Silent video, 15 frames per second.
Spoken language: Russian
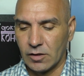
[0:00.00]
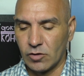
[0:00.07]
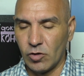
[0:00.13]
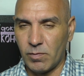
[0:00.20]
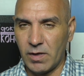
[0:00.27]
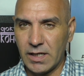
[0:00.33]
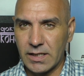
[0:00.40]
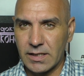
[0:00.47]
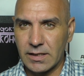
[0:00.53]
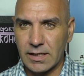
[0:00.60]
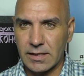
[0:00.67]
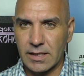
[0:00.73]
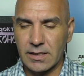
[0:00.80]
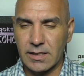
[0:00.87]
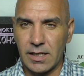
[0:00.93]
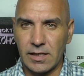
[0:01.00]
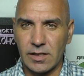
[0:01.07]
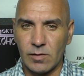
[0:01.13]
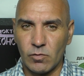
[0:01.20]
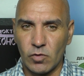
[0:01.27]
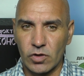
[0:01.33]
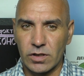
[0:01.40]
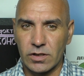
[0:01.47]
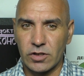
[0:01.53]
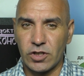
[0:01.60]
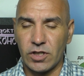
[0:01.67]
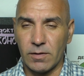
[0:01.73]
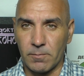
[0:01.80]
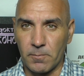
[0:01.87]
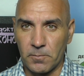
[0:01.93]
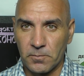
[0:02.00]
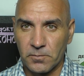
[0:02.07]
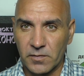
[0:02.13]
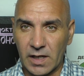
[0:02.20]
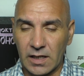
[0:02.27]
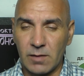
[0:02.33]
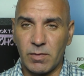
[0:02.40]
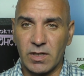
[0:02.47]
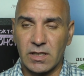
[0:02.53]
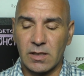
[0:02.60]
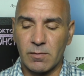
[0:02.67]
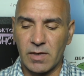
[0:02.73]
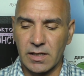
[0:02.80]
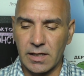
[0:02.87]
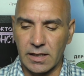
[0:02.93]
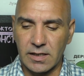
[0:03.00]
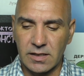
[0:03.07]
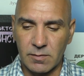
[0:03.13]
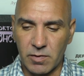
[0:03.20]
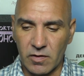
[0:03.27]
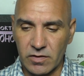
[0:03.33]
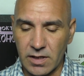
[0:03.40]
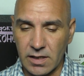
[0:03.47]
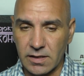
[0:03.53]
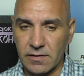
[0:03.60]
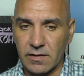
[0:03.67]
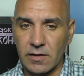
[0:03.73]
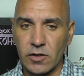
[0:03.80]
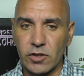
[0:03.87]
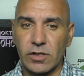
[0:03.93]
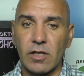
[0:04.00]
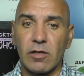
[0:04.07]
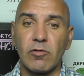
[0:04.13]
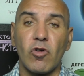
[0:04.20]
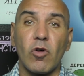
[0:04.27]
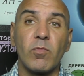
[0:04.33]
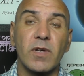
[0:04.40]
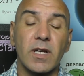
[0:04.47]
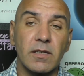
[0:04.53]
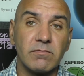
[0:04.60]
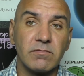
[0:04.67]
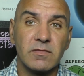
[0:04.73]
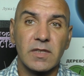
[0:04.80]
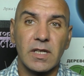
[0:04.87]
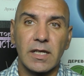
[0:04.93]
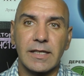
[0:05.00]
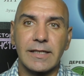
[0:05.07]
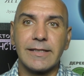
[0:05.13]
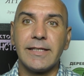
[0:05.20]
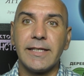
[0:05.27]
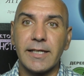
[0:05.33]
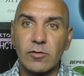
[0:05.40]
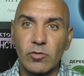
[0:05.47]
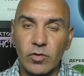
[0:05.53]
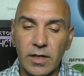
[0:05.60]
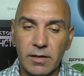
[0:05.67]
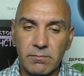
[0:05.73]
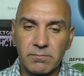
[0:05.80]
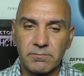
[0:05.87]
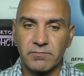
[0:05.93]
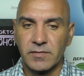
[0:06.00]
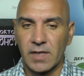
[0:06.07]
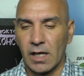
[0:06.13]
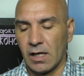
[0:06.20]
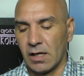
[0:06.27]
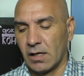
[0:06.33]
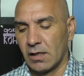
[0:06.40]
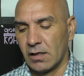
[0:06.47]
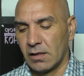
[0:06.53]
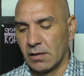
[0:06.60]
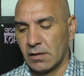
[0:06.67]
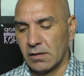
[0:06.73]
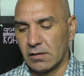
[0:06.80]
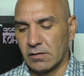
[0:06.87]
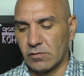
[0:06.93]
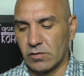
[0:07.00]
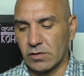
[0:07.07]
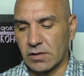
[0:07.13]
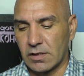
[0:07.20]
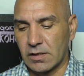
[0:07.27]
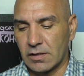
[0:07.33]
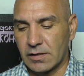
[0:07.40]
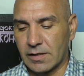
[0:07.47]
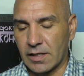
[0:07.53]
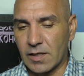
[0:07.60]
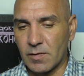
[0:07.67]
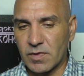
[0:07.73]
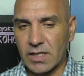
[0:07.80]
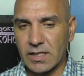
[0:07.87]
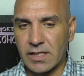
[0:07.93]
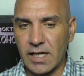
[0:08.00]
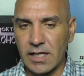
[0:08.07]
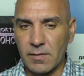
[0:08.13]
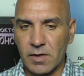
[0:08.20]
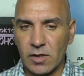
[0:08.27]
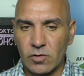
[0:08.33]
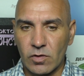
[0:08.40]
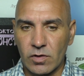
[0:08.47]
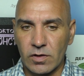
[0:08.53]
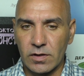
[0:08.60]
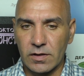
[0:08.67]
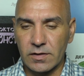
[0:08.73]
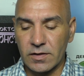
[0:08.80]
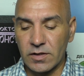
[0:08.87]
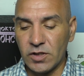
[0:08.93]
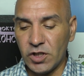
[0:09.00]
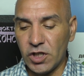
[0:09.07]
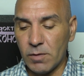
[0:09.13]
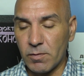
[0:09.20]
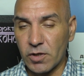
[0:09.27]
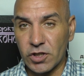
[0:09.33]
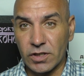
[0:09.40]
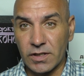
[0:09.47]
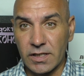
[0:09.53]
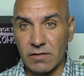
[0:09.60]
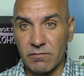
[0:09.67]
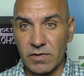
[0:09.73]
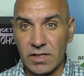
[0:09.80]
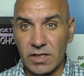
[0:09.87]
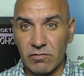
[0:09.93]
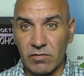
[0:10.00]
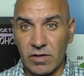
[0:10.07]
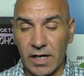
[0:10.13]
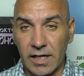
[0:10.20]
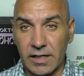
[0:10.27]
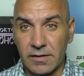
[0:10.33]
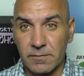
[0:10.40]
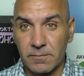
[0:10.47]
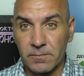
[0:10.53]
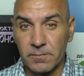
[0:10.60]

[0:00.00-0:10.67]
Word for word: Но болезненное состояние может чем? Либо недомогание сопровождаться сердечной ломкой, недугом. Вот. Таким состоянием, которое немощность вызывает.